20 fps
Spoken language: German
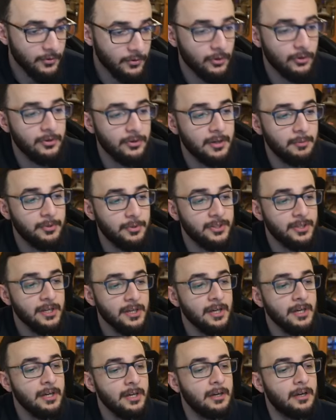Wir können nämlich,
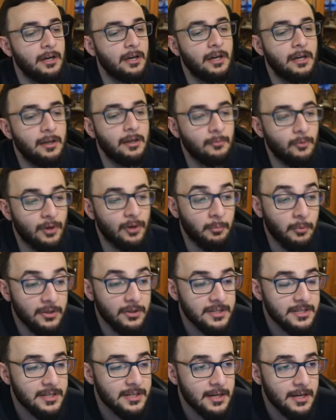äh, oder
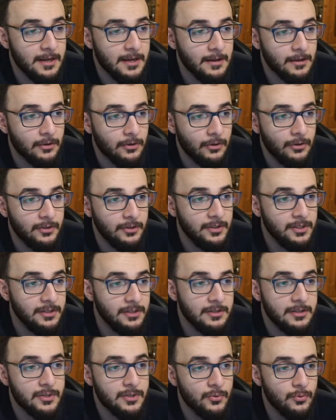Monster können nicht
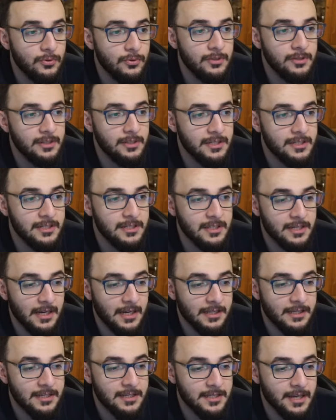in Zonen, die diese
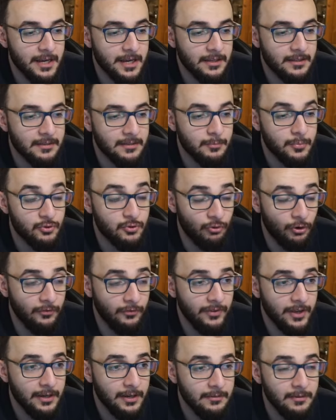Karte zeigt, beschworen
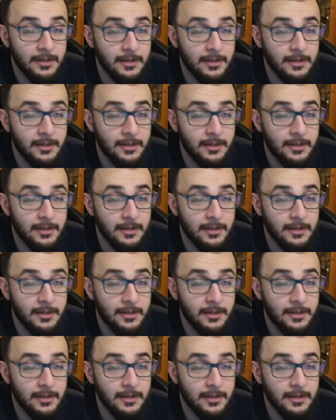werden.